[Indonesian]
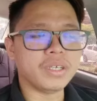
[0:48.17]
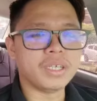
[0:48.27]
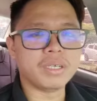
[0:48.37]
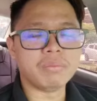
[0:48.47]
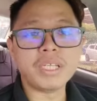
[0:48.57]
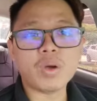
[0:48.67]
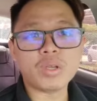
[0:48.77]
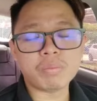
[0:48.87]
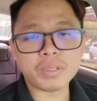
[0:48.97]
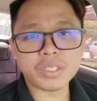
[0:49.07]
uh, beliau
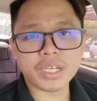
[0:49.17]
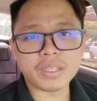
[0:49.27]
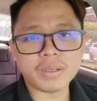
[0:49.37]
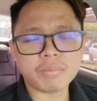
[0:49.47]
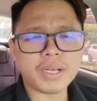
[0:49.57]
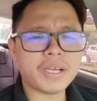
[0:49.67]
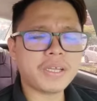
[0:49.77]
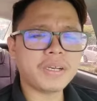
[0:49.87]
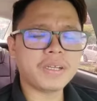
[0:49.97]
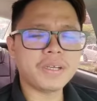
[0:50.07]
dipecat. Pada
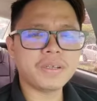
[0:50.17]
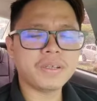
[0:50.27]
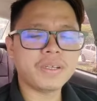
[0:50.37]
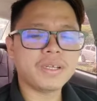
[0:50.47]
akhirnya